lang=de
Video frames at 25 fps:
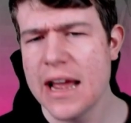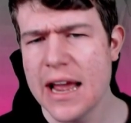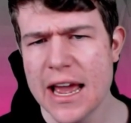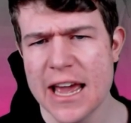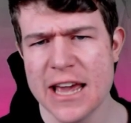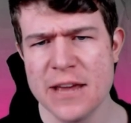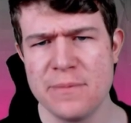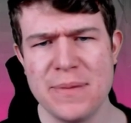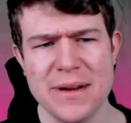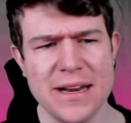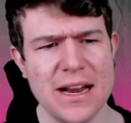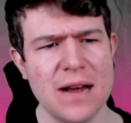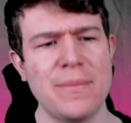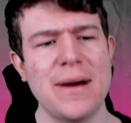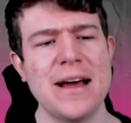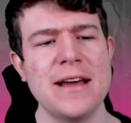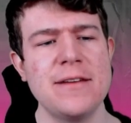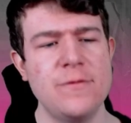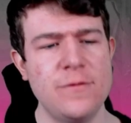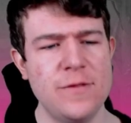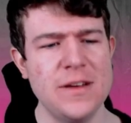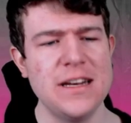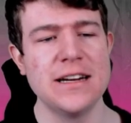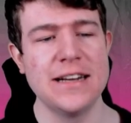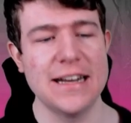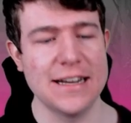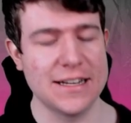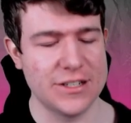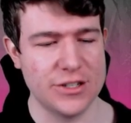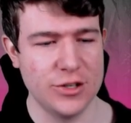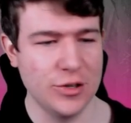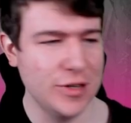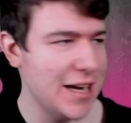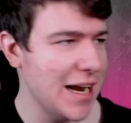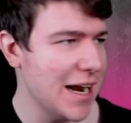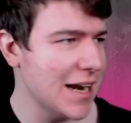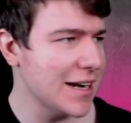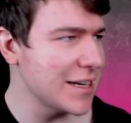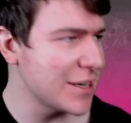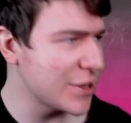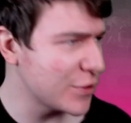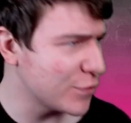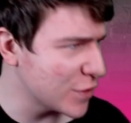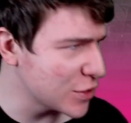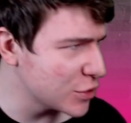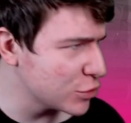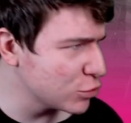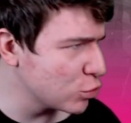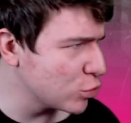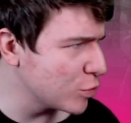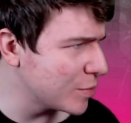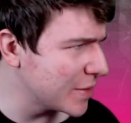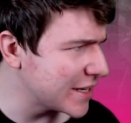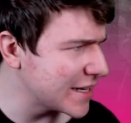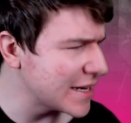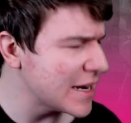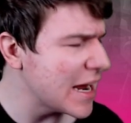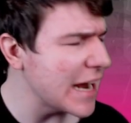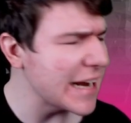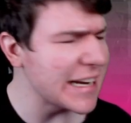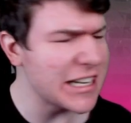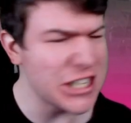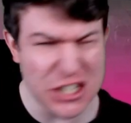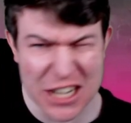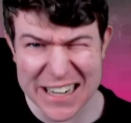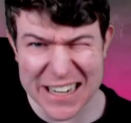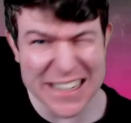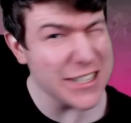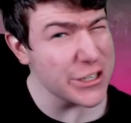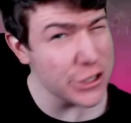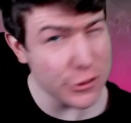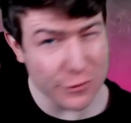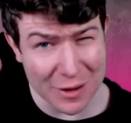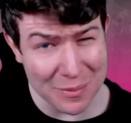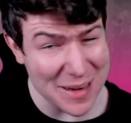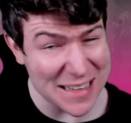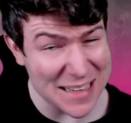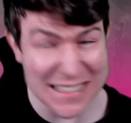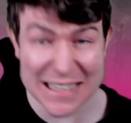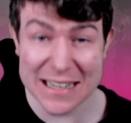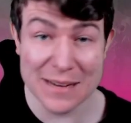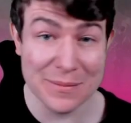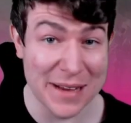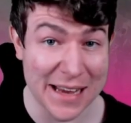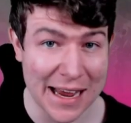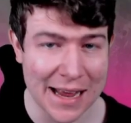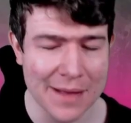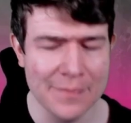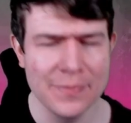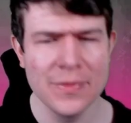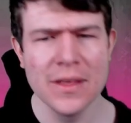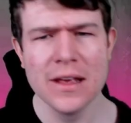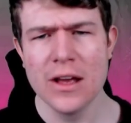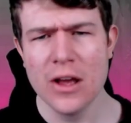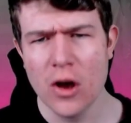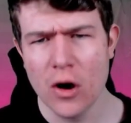Ich bin dabei, viele Decks zu lernen. Ich versuche mich stetig zu verbessern im Game.